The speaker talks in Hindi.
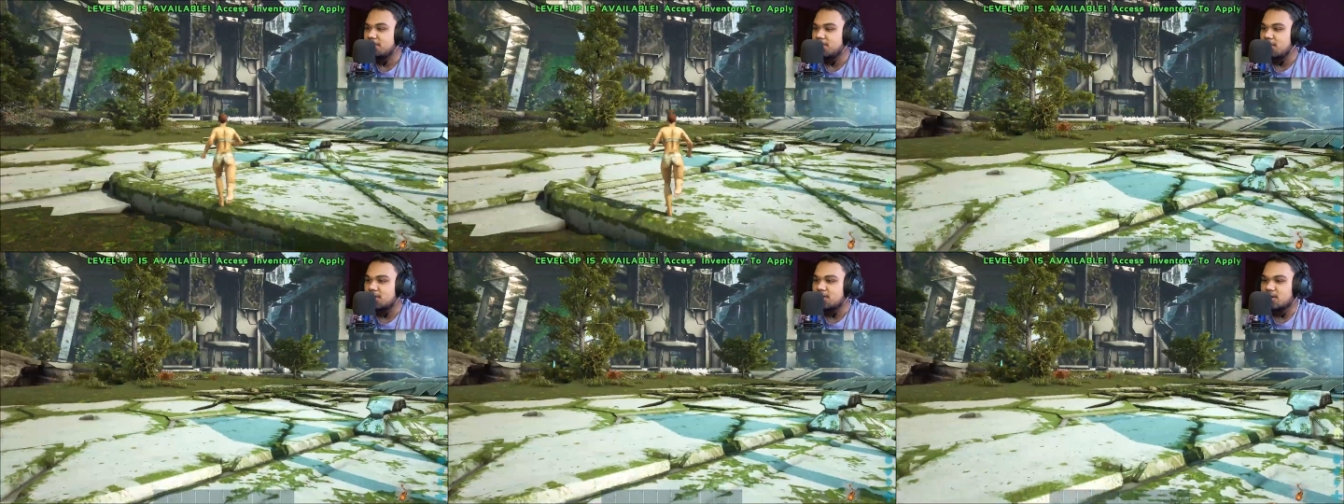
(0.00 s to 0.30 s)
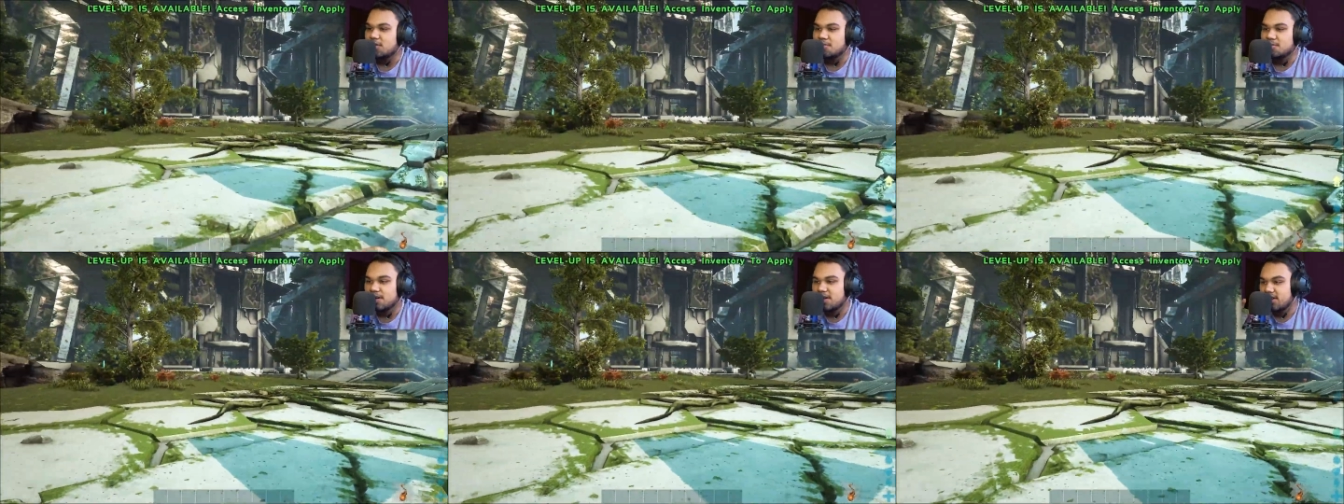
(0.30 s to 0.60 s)

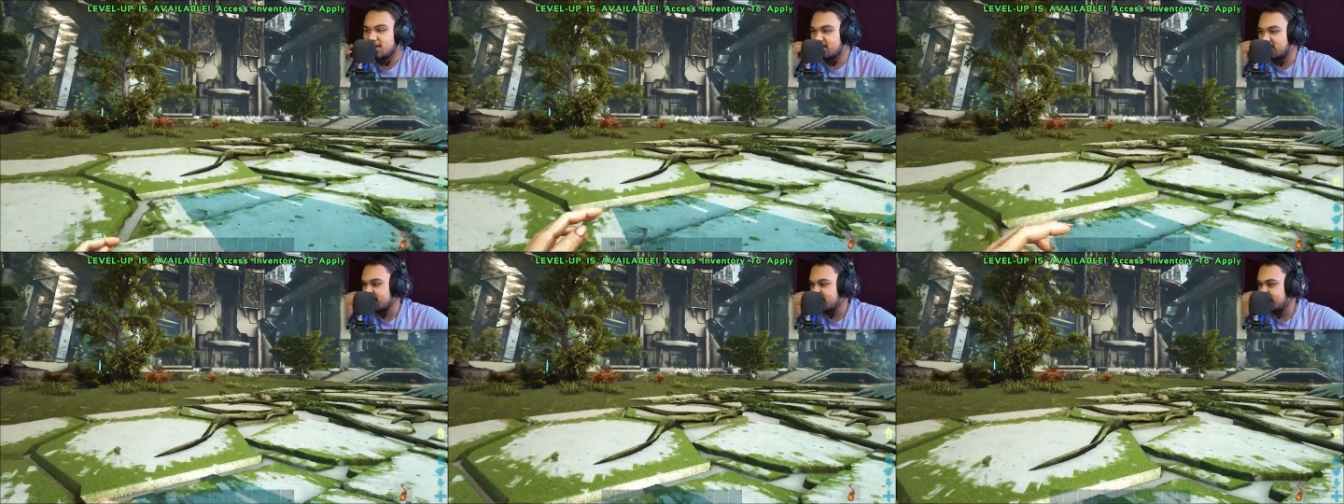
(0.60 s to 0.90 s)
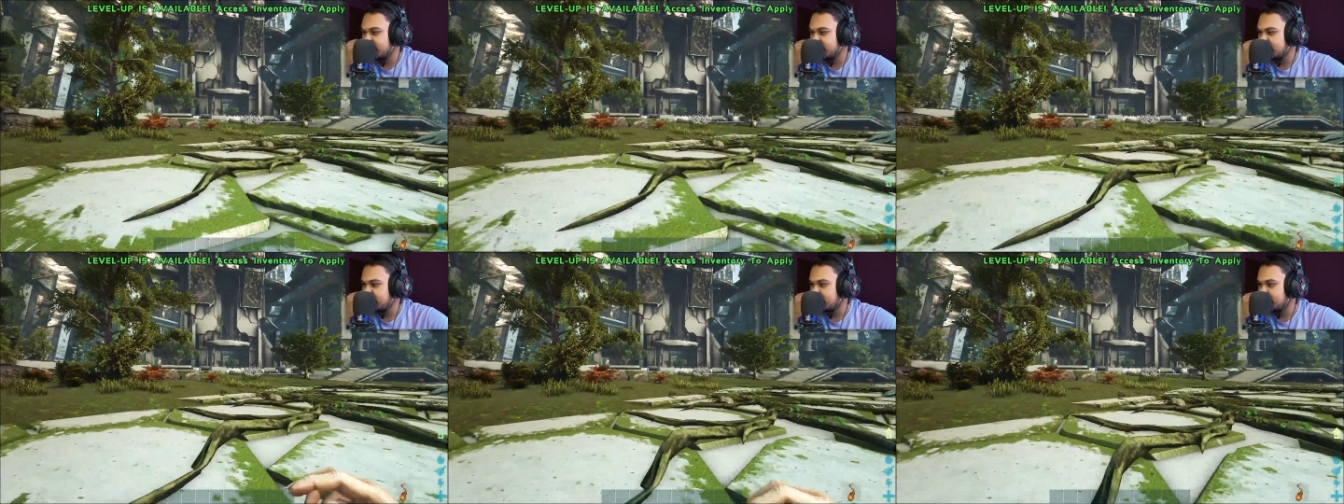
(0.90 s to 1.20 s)
मतलब मैंने
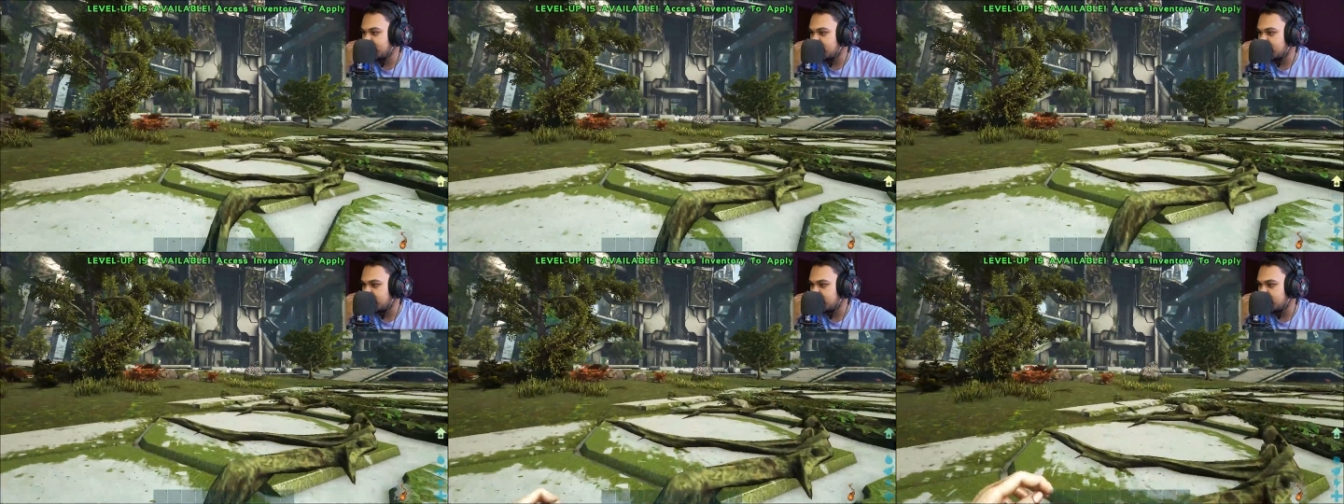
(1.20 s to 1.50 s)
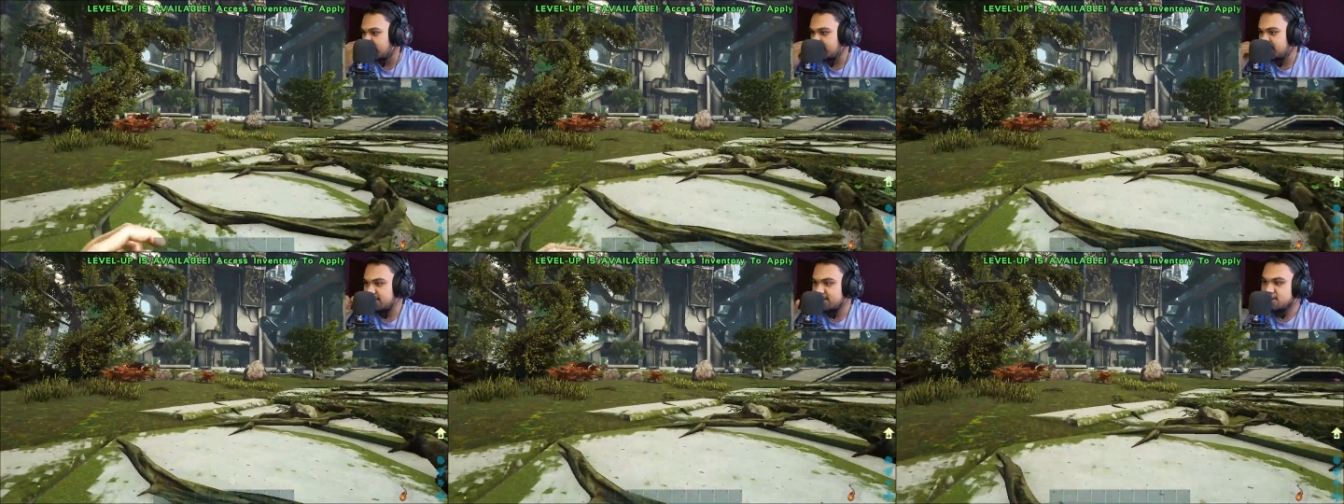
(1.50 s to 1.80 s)
किसी जमाने में
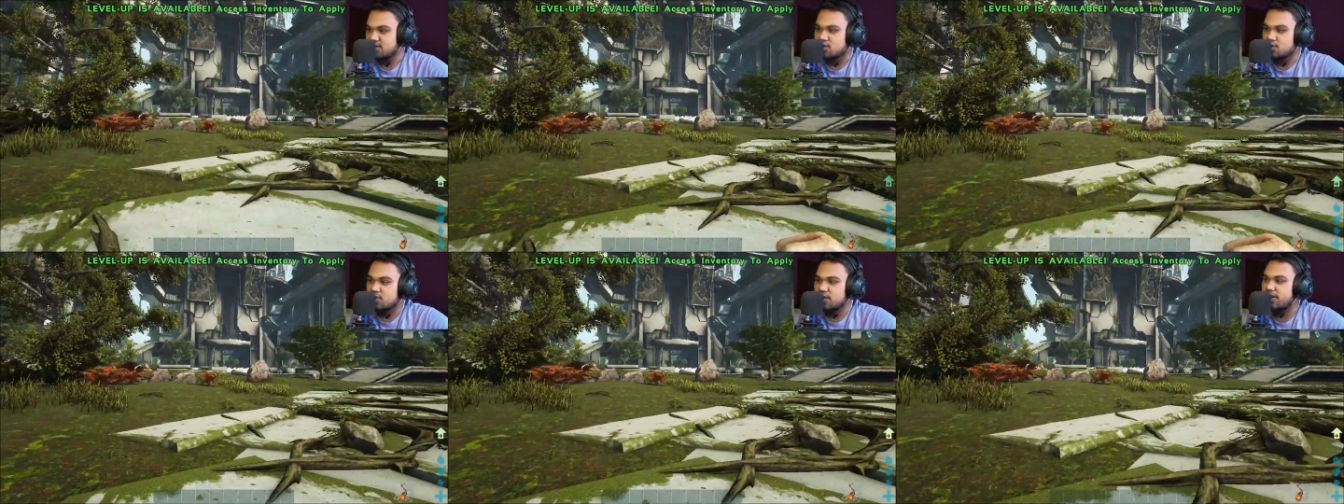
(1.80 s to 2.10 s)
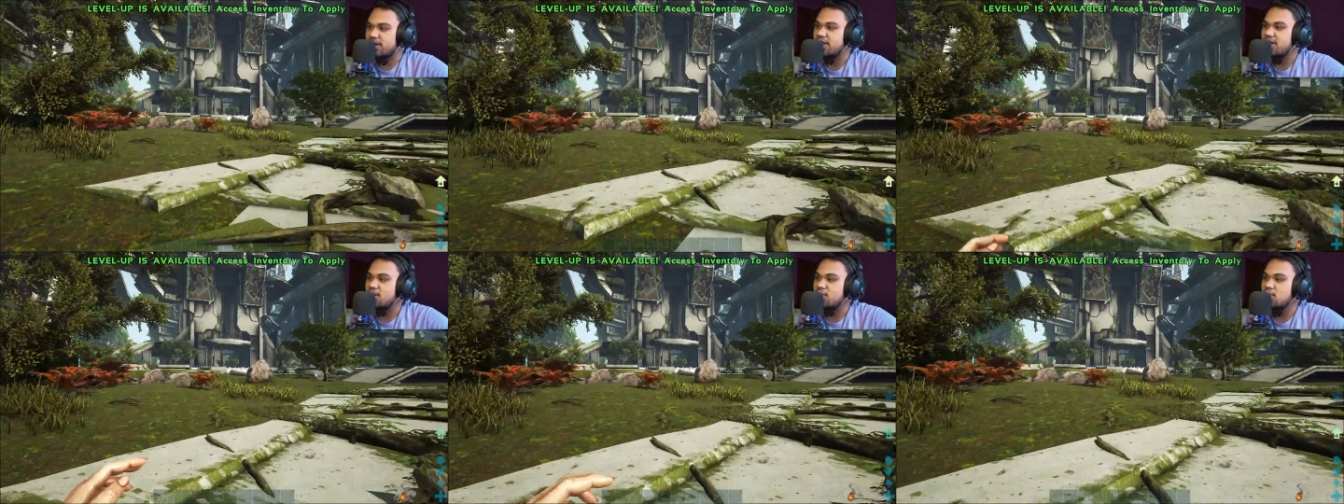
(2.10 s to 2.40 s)
आई थिंक इसको
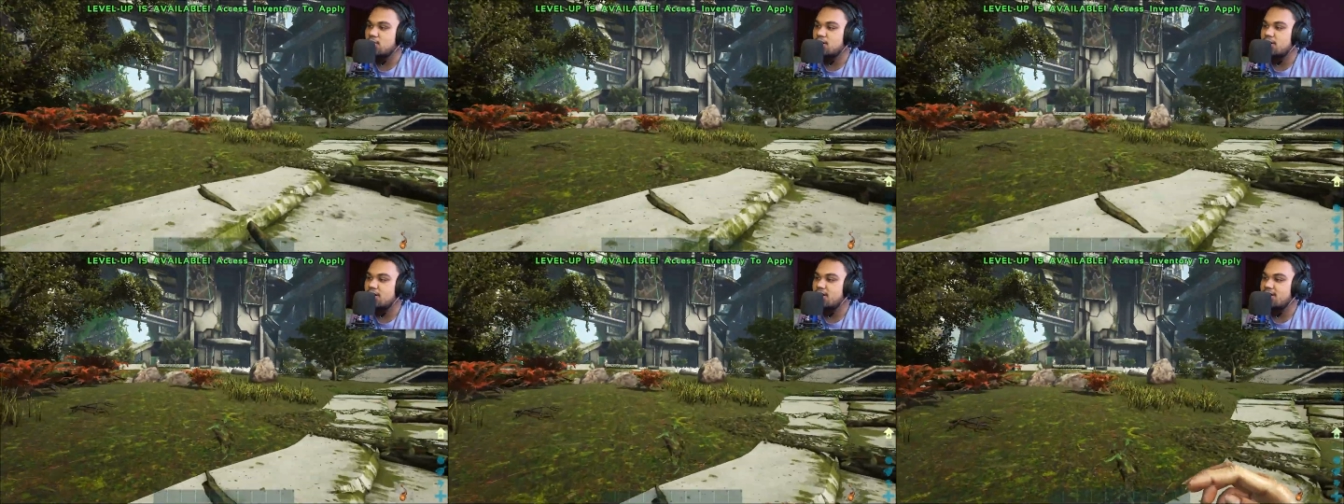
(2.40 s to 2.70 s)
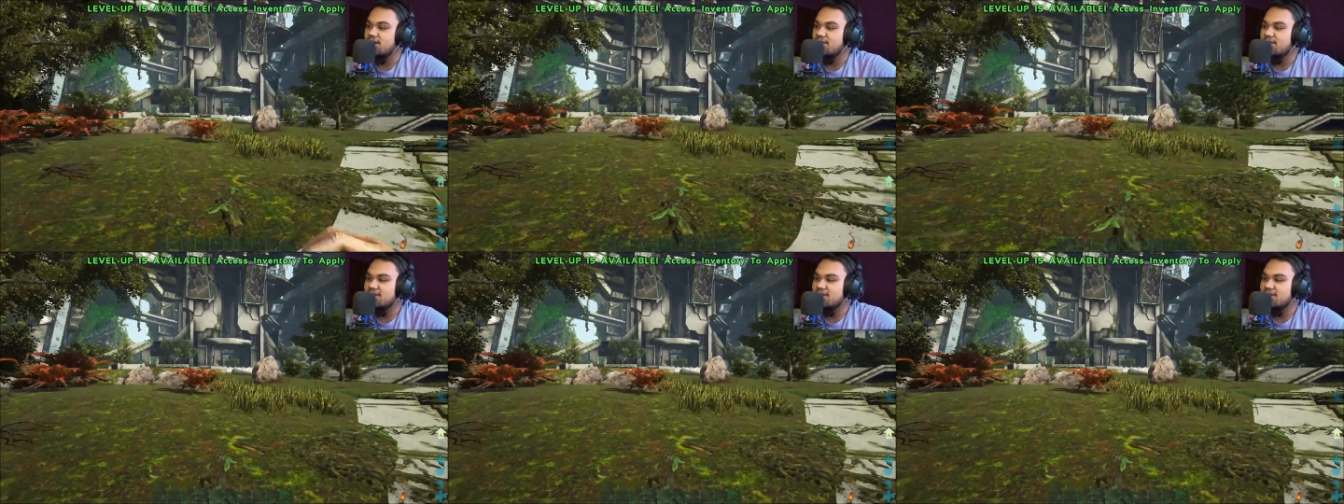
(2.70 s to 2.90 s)
खेला होगा